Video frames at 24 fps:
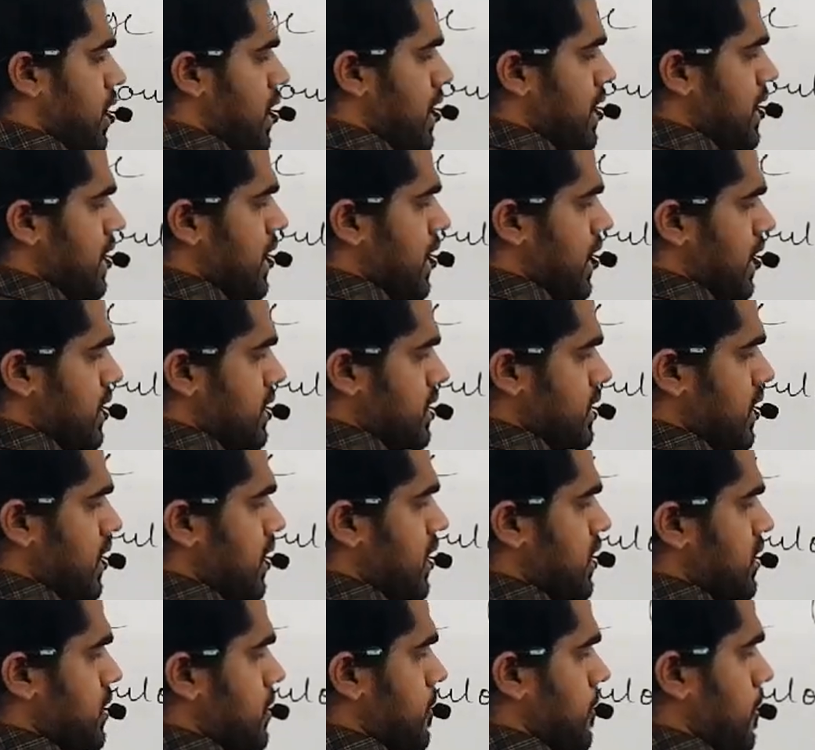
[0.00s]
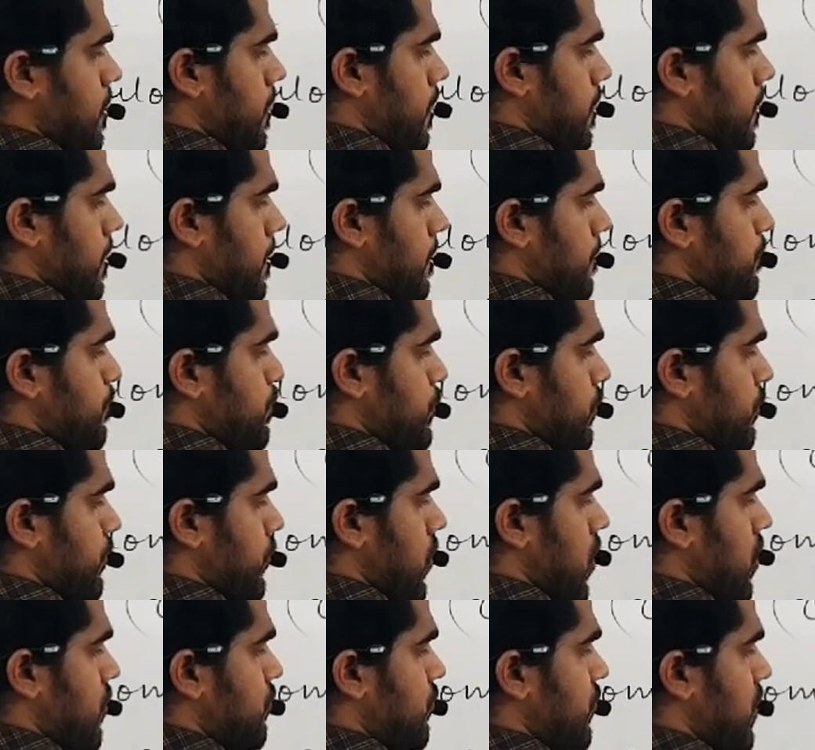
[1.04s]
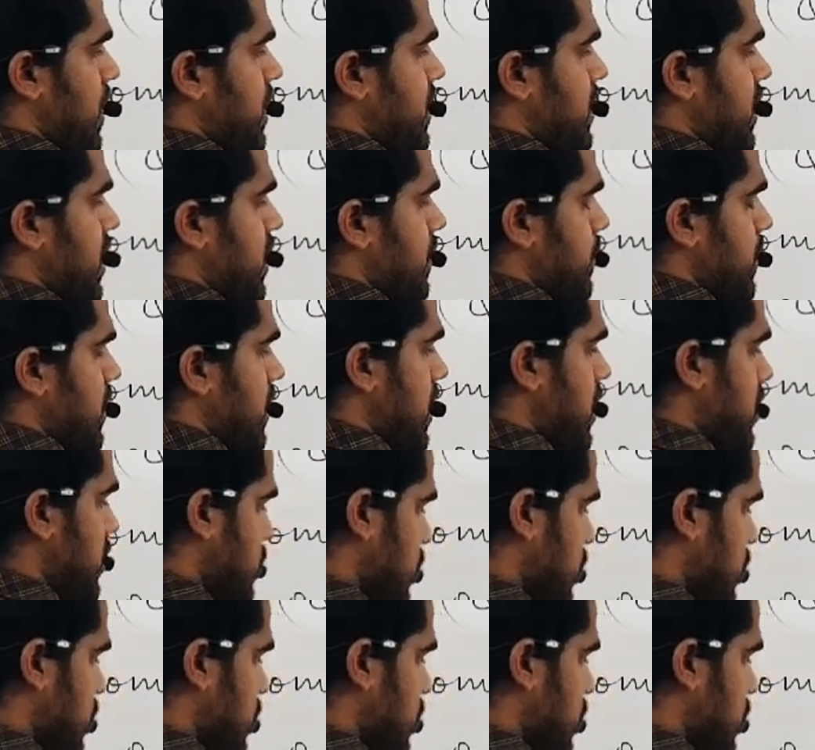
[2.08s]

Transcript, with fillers: अ कंडक्टर फ्रॉम वन टर्मिनल